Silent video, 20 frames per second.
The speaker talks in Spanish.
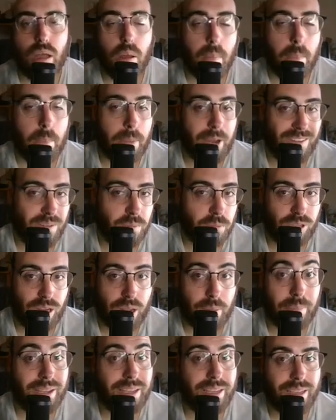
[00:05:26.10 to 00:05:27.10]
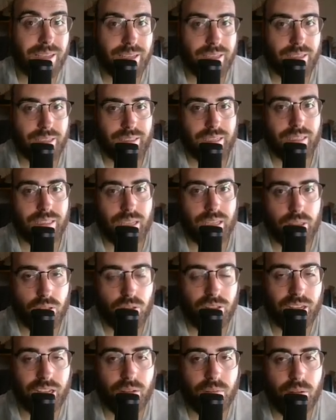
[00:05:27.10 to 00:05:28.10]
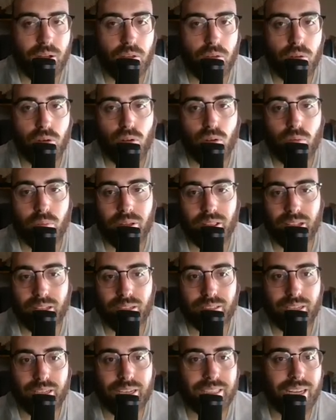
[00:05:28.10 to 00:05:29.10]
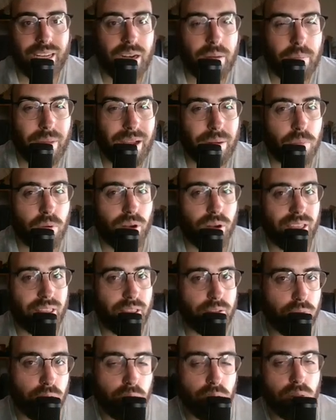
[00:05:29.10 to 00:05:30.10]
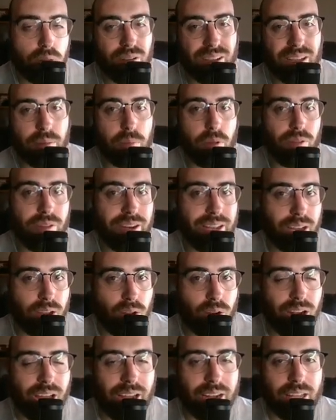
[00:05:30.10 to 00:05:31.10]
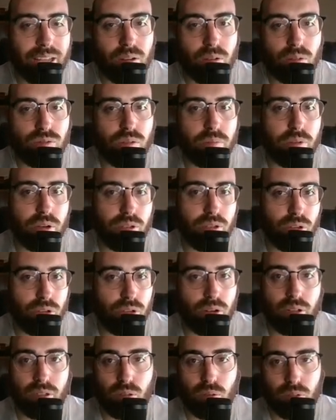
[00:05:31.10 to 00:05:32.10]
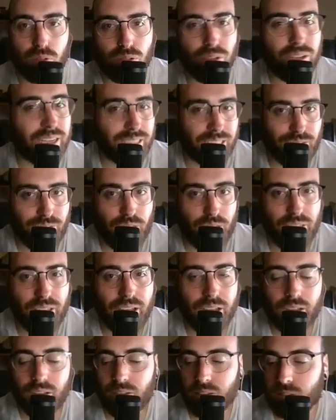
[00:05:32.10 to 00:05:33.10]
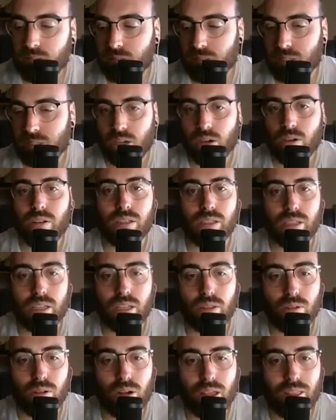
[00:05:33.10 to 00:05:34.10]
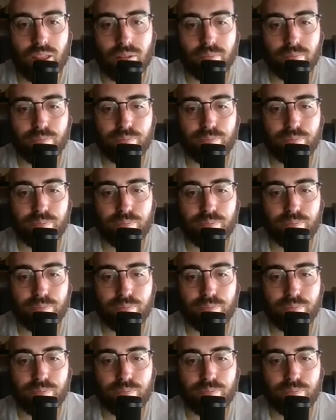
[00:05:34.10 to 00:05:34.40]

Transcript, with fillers: Pero vamos, a mí sensación de acabado no me da. Tiene que tener el mar por ahí de fondo, que podría colar incluso, pero yo creo que todo eso tiene que ser de día. Si no, no entiendo nada.